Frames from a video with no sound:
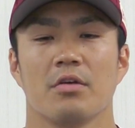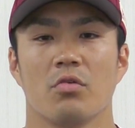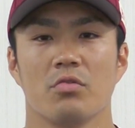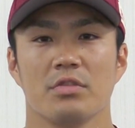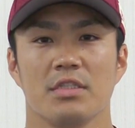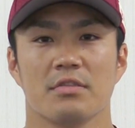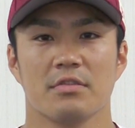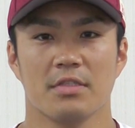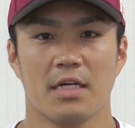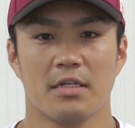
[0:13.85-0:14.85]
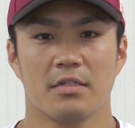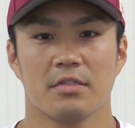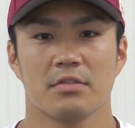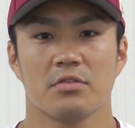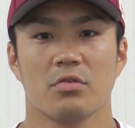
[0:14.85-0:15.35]
大人数や
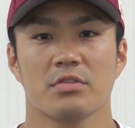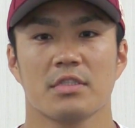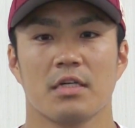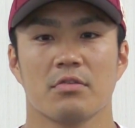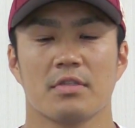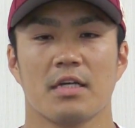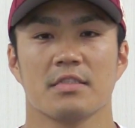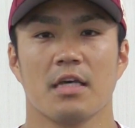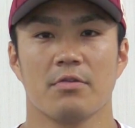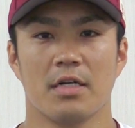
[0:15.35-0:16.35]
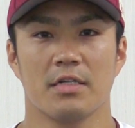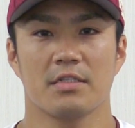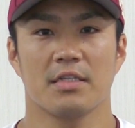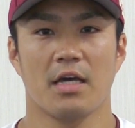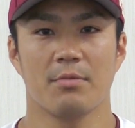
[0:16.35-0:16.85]
長時間の滞在
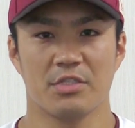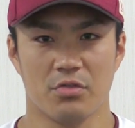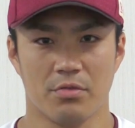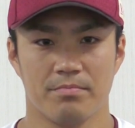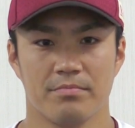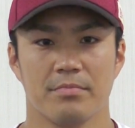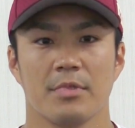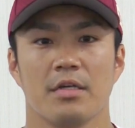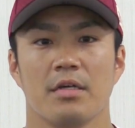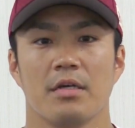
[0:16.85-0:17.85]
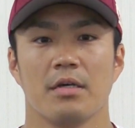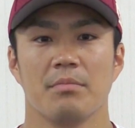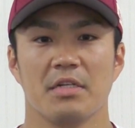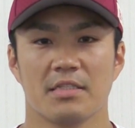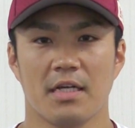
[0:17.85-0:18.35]
は控えましょ
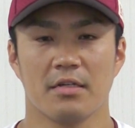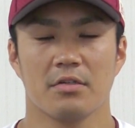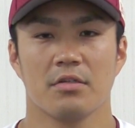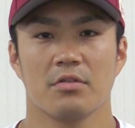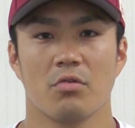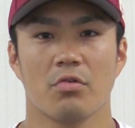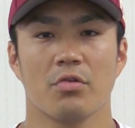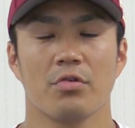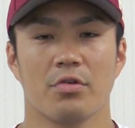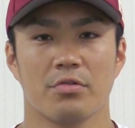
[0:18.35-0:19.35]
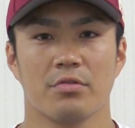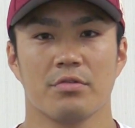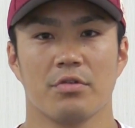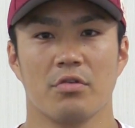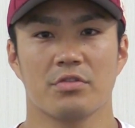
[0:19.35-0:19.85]
う皆さんご協
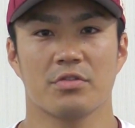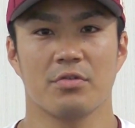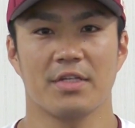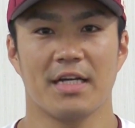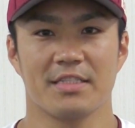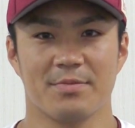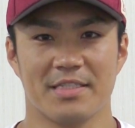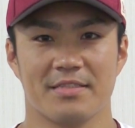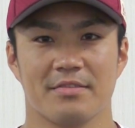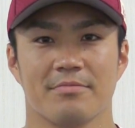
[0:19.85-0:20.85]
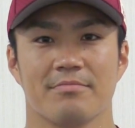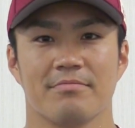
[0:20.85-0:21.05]
力よろしくお願いします